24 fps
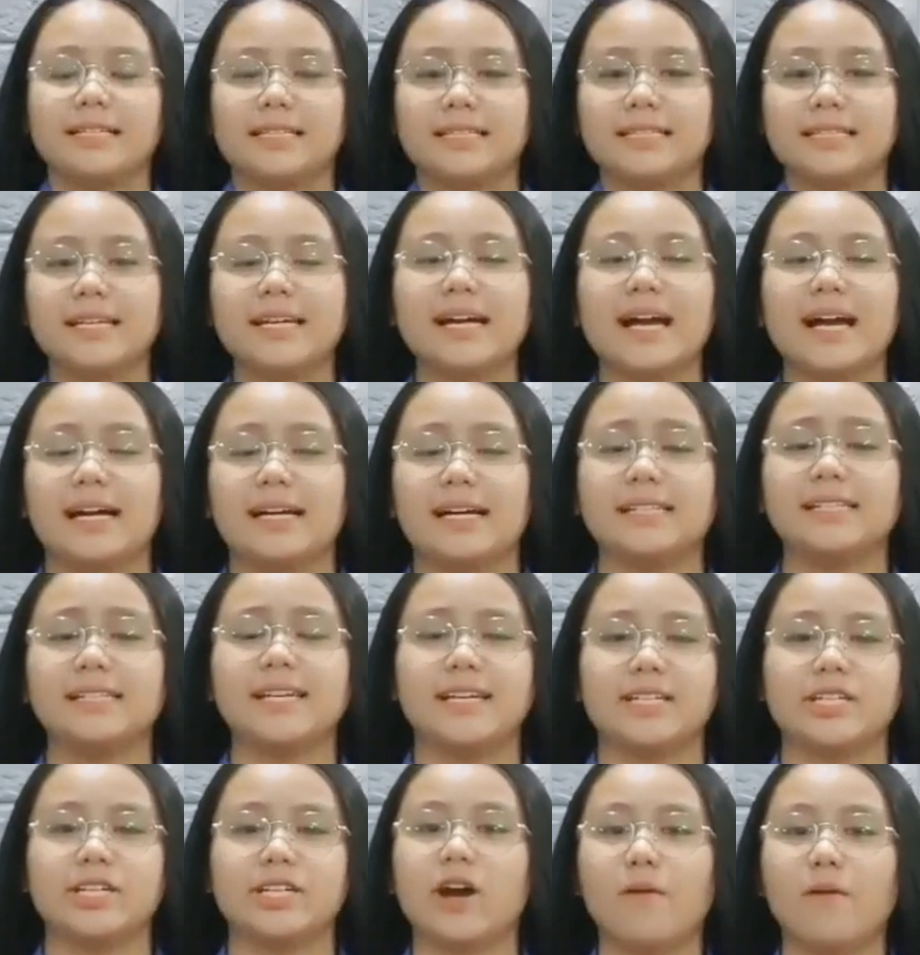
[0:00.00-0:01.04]
Chắc hẳn chị
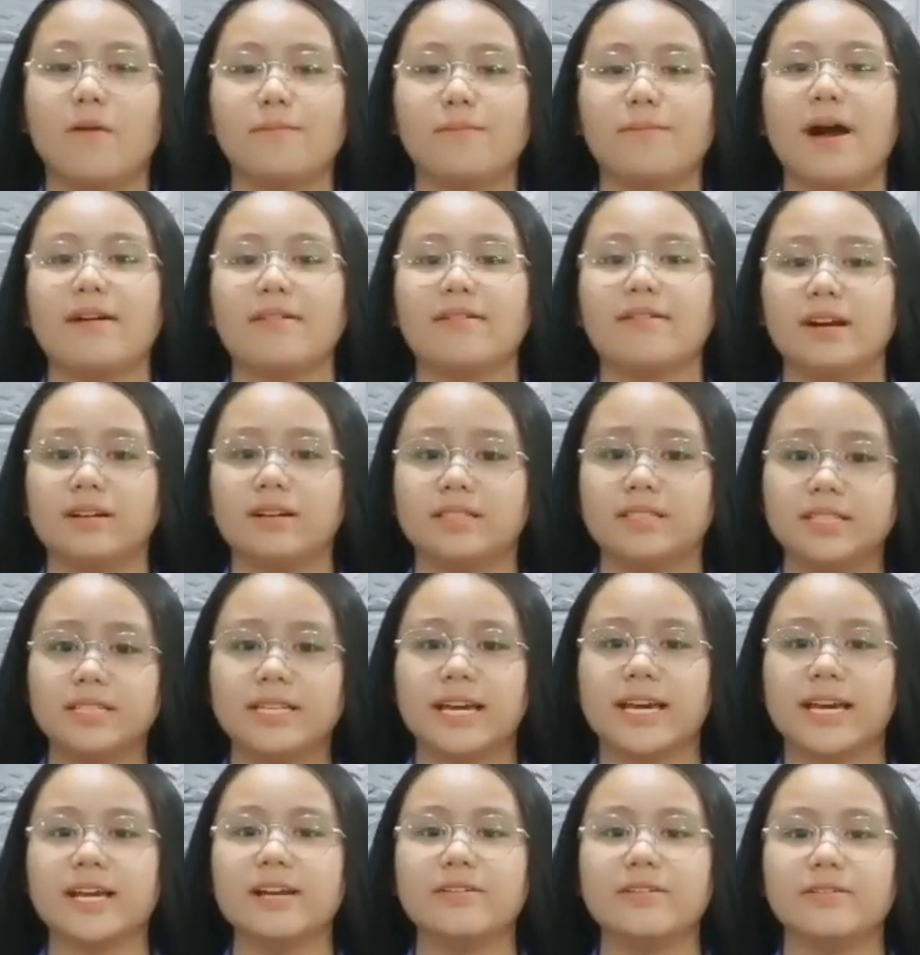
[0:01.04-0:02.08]
sẽ không bao giờ chứng
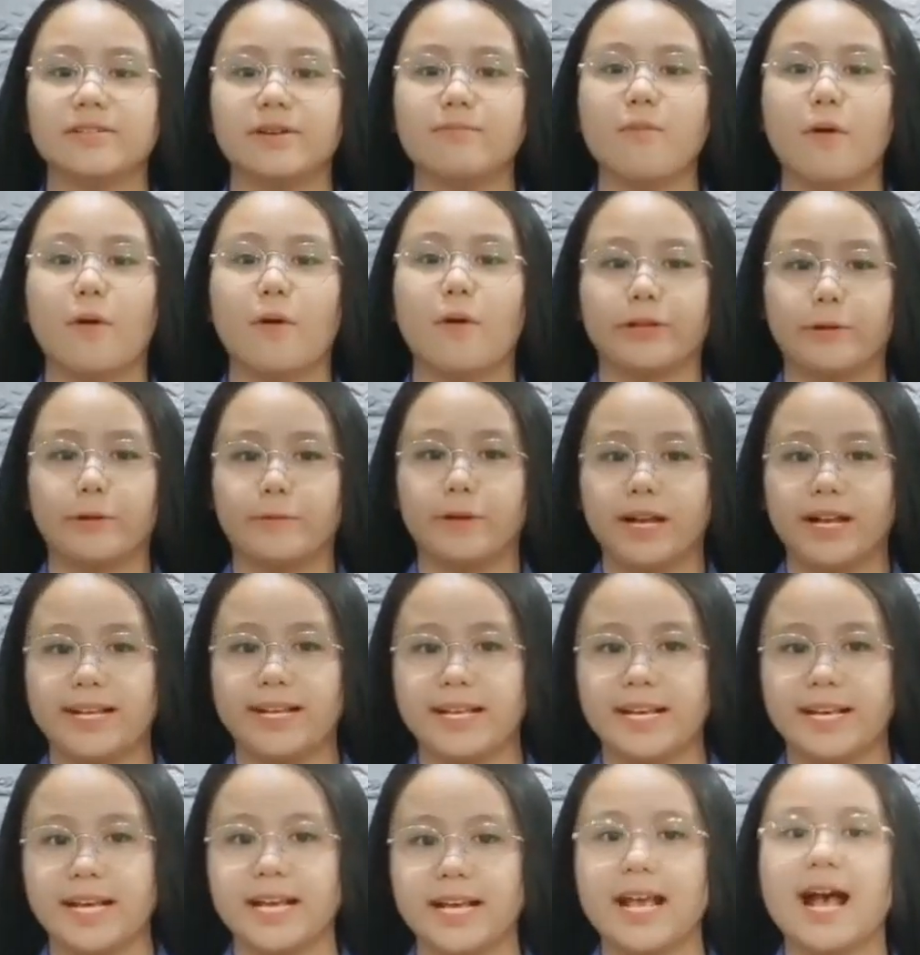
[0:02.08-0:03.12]
kiến được những bộ tộc kỳ
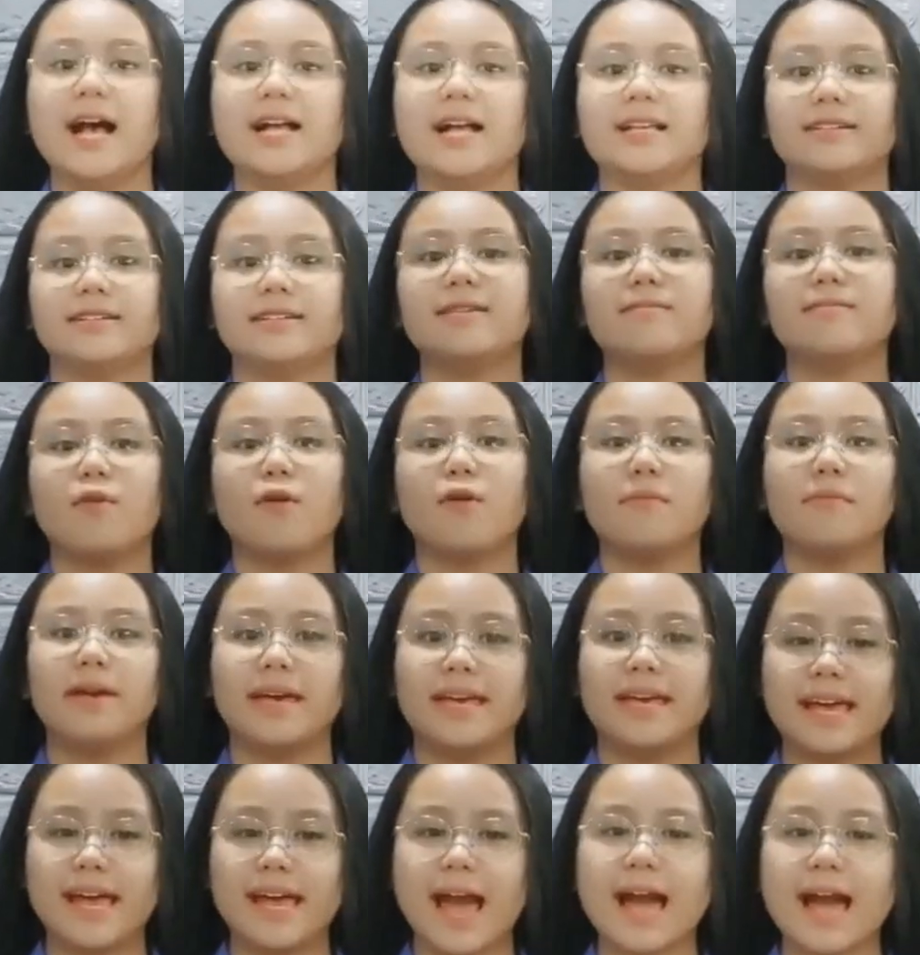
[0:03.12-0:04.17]
dị, những chiếc môi bị
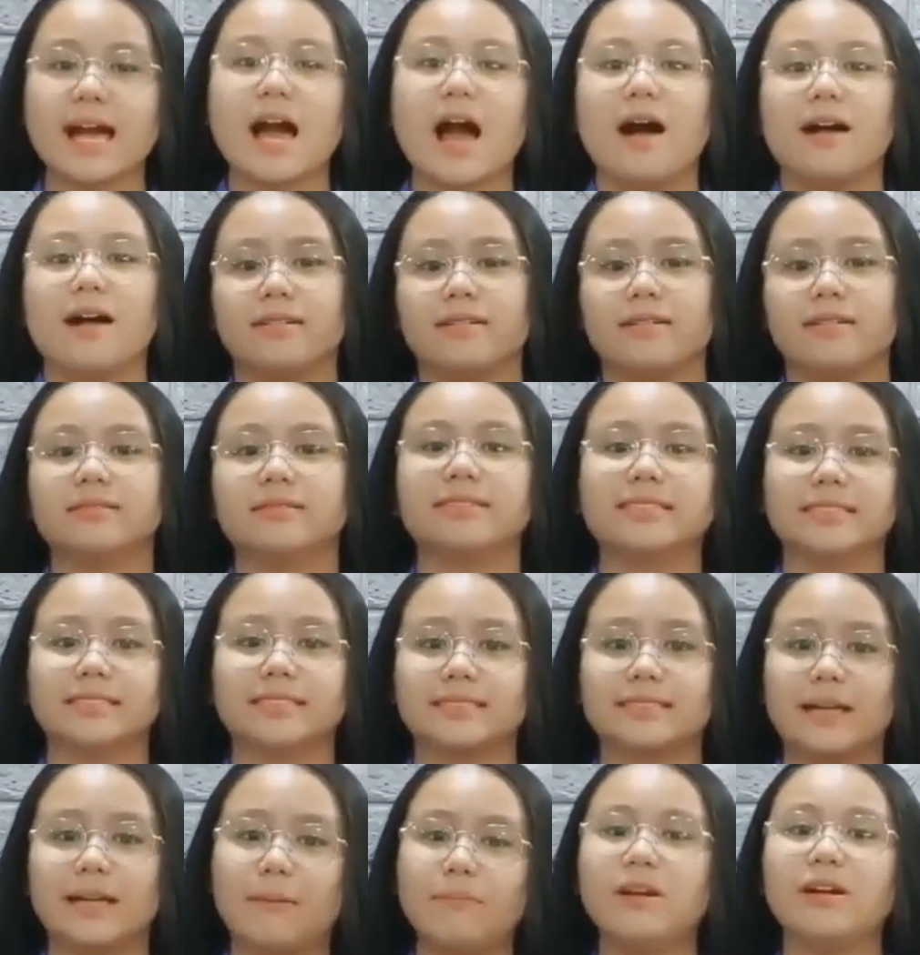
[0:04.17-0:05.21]
cắt, những
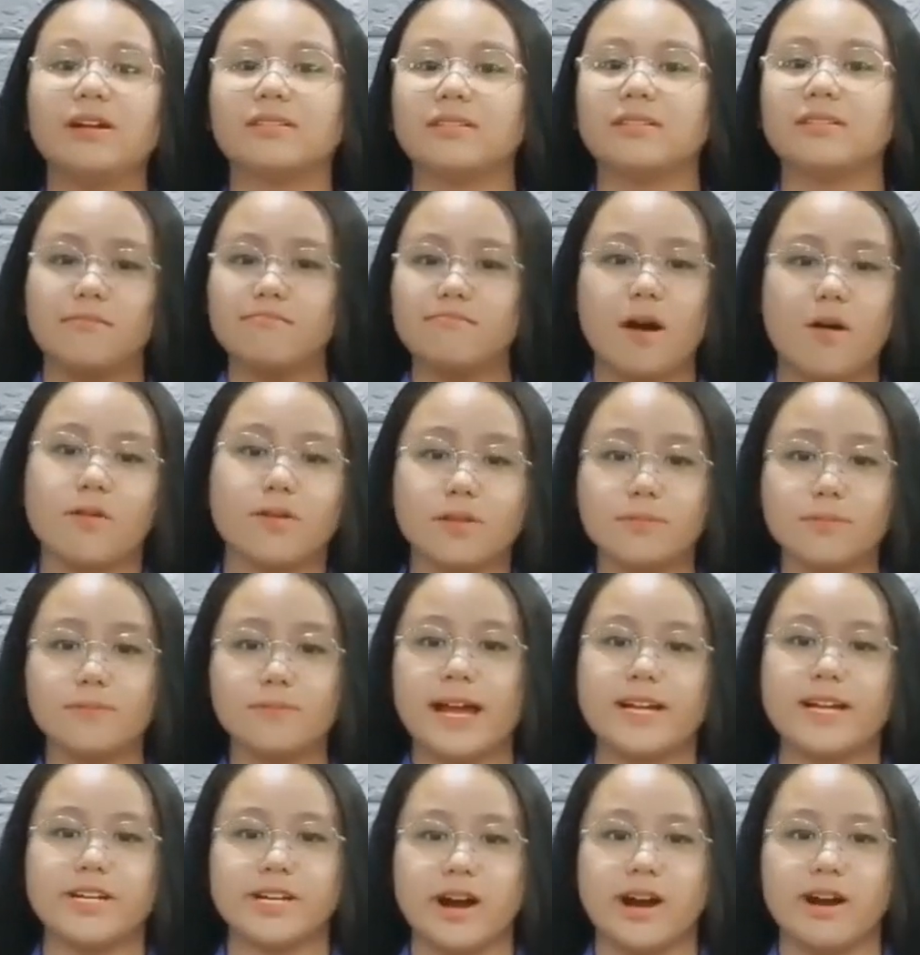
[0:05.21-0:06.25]
tấm lưng rớm máu với chút
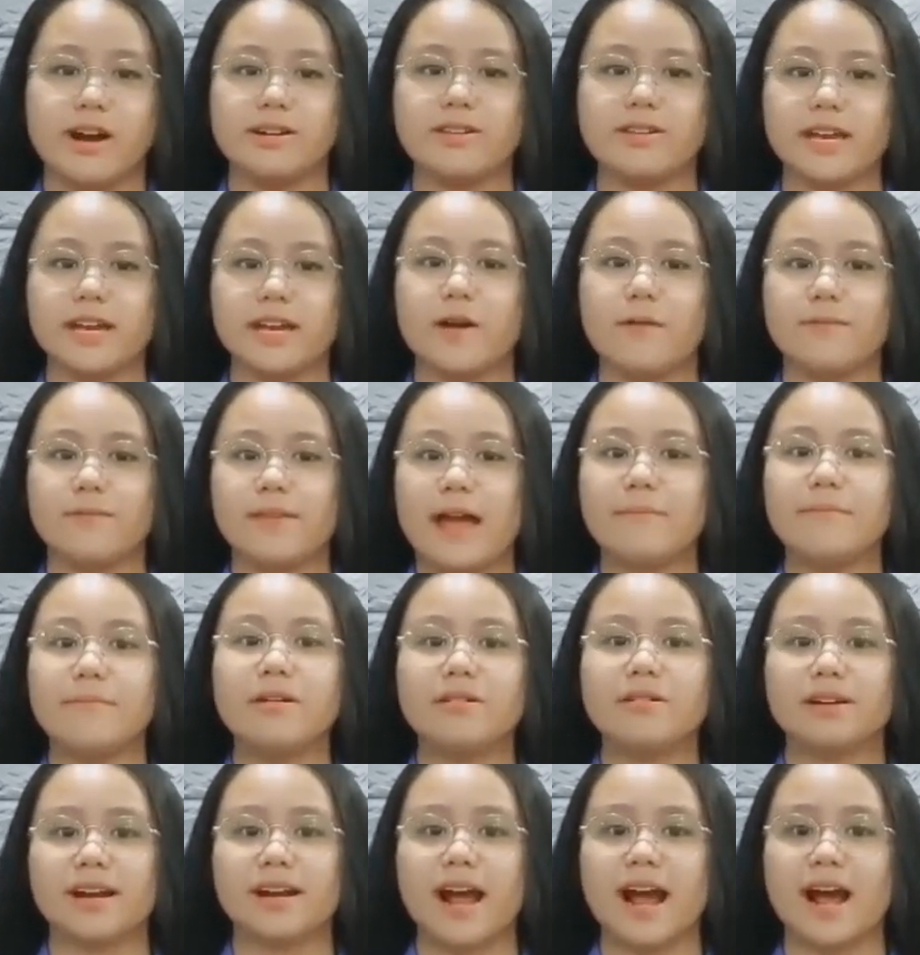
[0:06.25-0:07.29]
đáng sợ để chị không dám bước
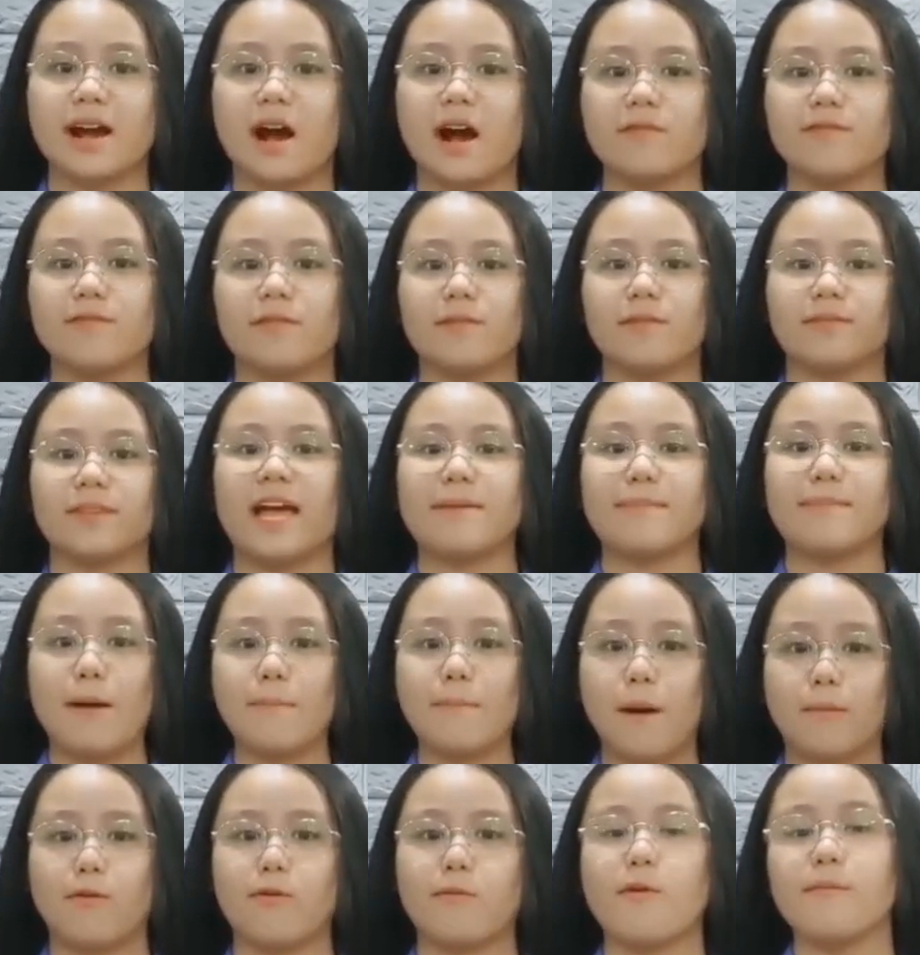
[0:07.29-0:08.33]
ra khỏi vòng tay bảo
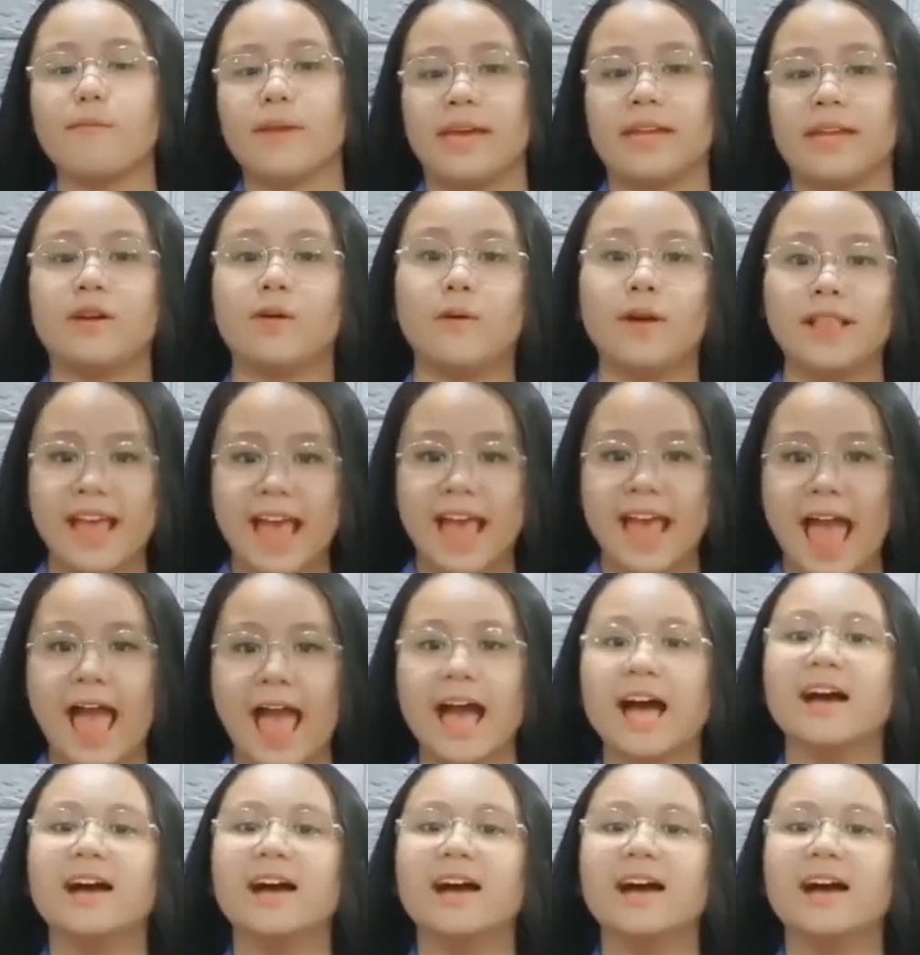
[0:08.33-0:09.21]
bọc của bố mẹ nơi quê nhà.